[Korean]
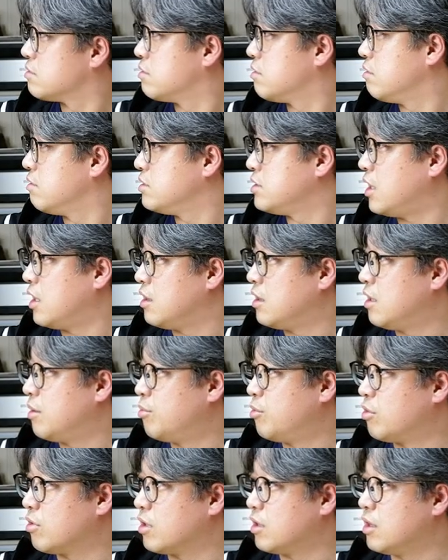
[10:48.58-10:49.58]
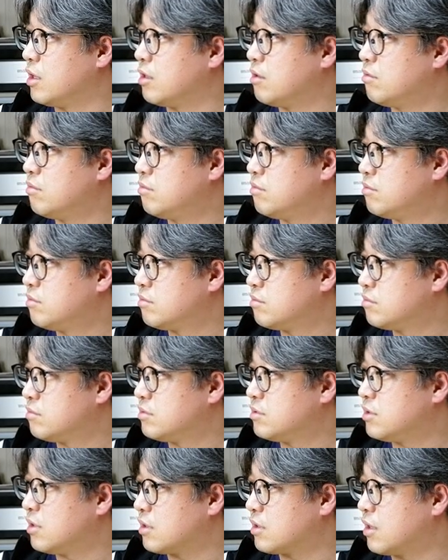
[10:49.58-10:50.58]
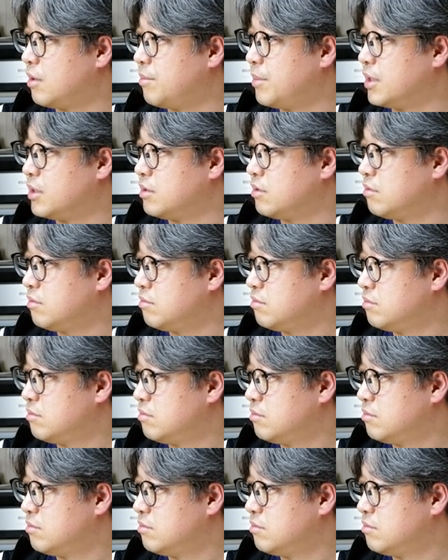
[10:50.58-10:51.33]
그러지 않나 모르겠네요. 잠깐만요.